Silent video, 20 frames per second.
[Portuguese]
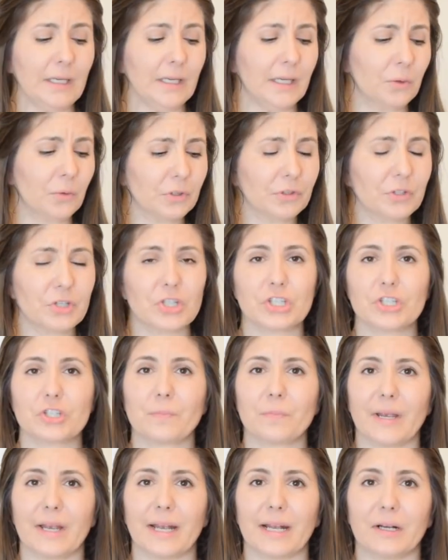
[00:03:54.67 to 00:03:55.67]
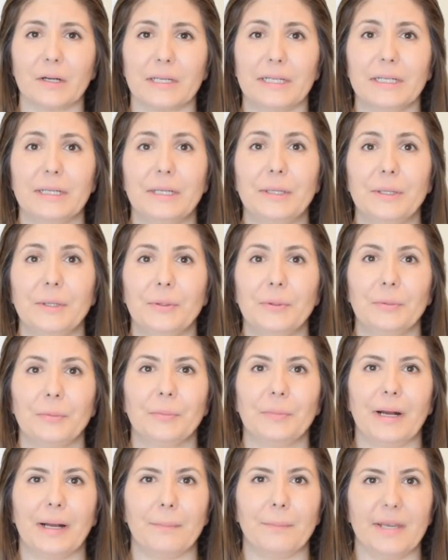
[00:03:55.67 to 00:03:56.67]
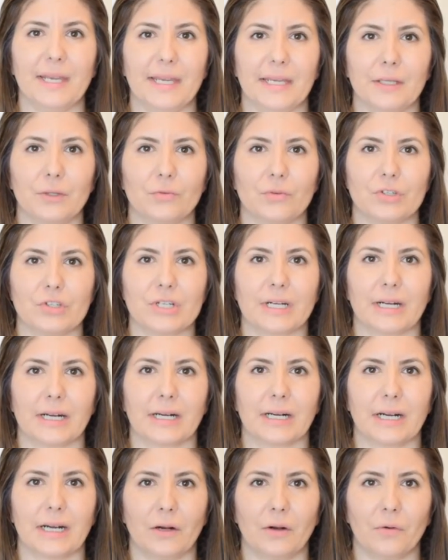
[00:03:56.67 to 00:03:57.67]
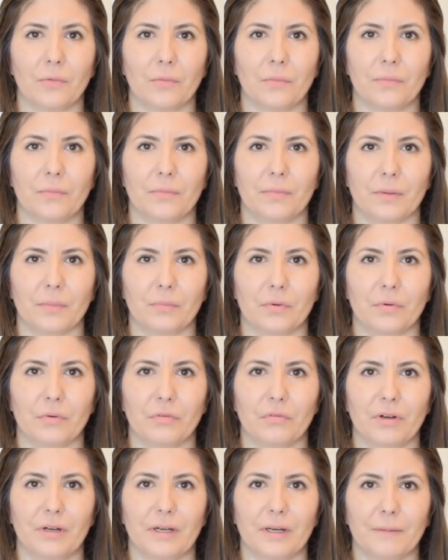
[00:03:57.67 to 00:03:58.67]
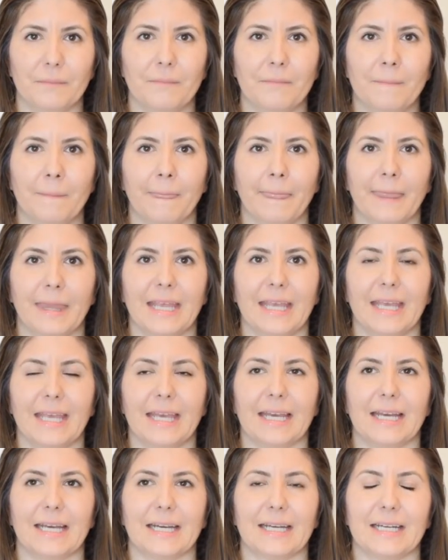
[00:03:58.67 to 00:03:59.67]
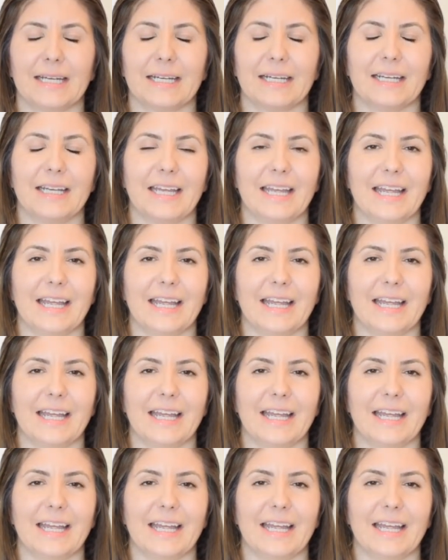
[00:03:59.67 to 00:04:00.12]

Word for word: E quando a gente pega uma amêndoa de cacau para provar, é,